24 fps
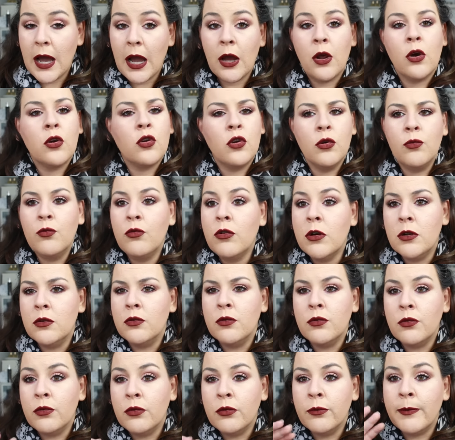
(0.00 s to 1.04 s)
Alors que moi,
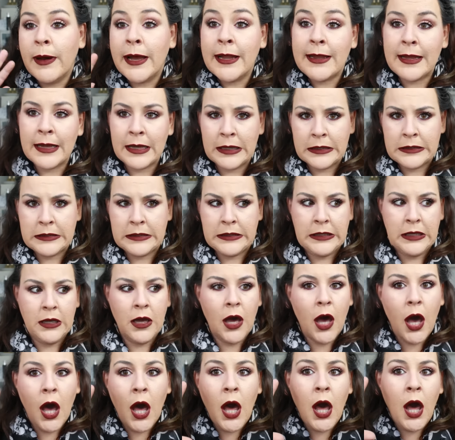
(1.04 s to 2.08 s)
le, le matin,
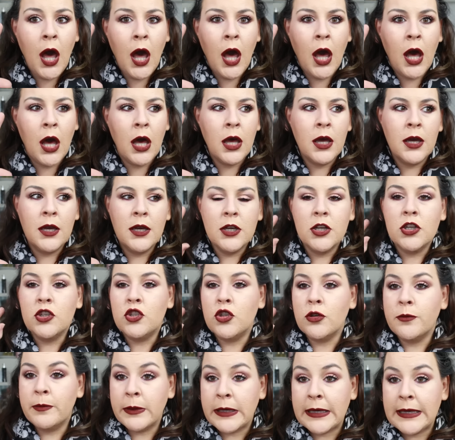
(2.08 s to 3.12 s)
c'est oh,
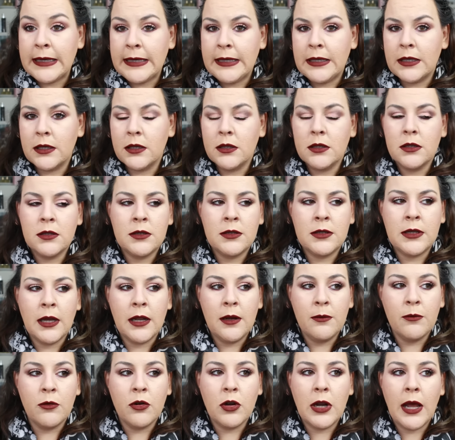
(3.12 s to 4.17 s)
je brille
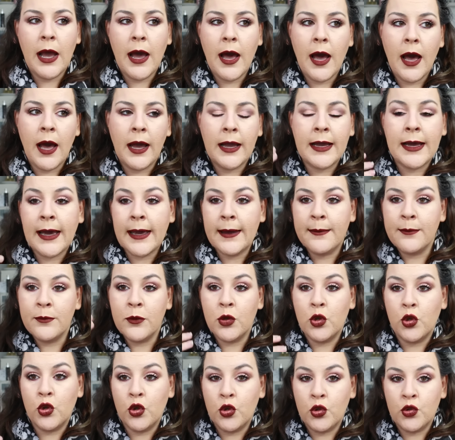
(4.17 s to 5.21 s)
tellement la
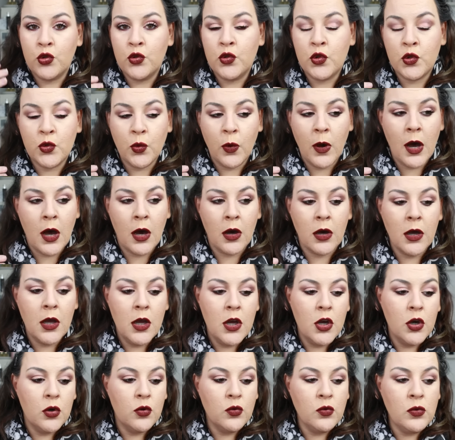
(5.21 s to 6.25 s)
crème euh, du soir
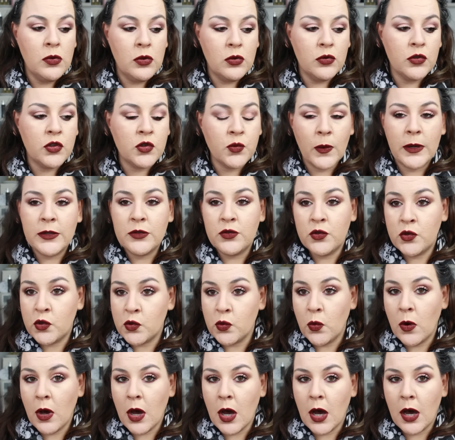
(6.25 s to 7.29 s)
ou le soin du
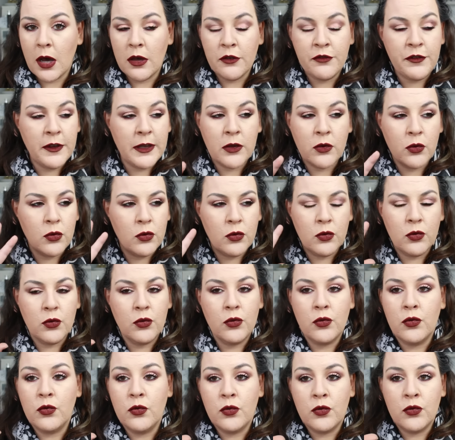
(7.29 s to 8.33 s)
soir a fait que
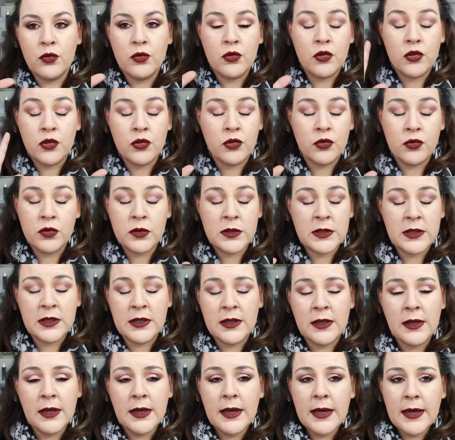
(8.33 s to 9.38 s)
euh, je
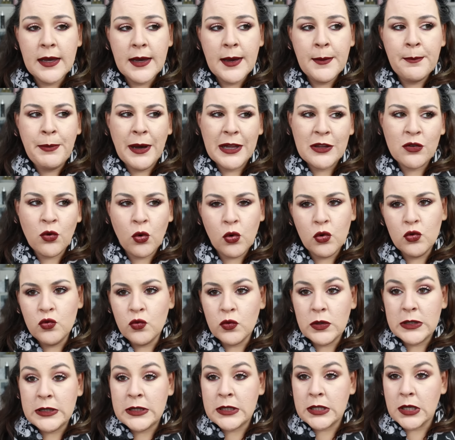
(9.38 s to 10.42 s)
c'est pas trop
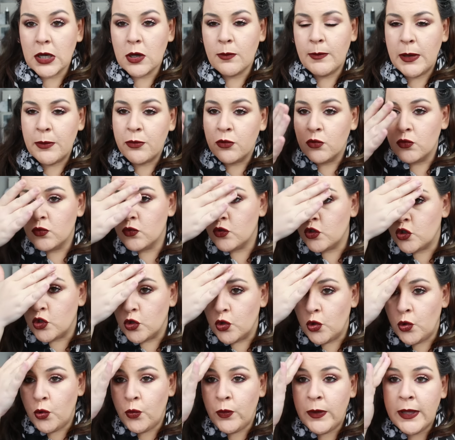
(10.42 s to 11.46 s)
nourrissant mais bon je
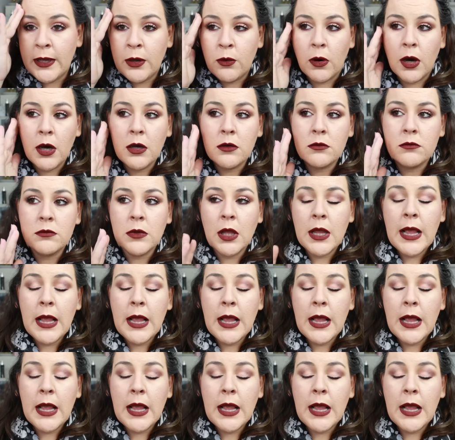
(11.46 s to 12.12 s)
lui quoi